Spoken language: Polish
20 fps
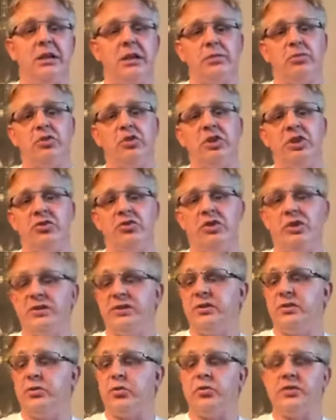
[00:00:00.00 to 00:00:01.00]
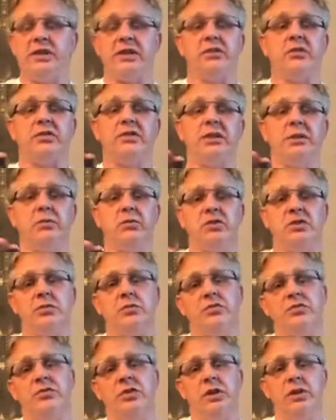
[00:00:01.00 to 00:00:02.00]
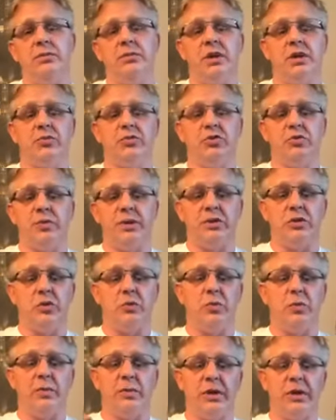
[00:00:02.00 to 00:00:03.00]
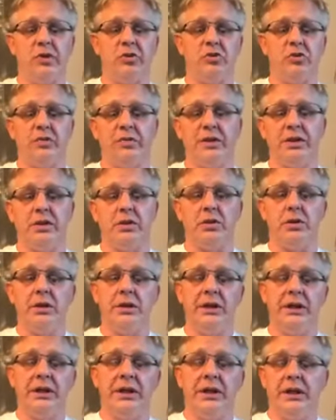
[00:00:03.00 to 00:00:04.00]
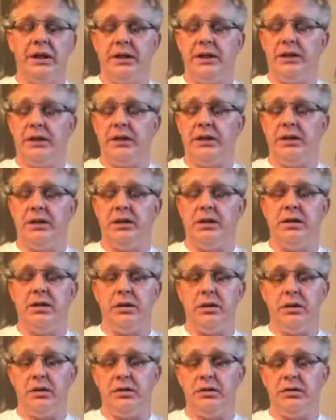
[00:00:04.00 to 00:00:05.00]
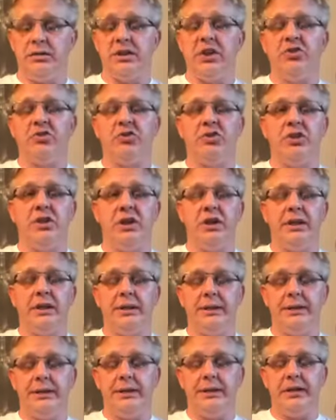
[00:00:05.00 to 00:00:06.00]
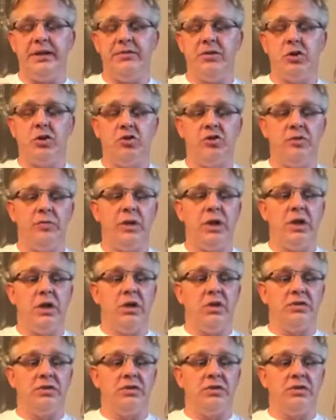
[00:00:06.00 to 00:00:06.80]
Jak przy każdych cytrusach, to samo co mówiłem, jak w przypadku pomarańczowego, e, też nie, nie wychodzimy.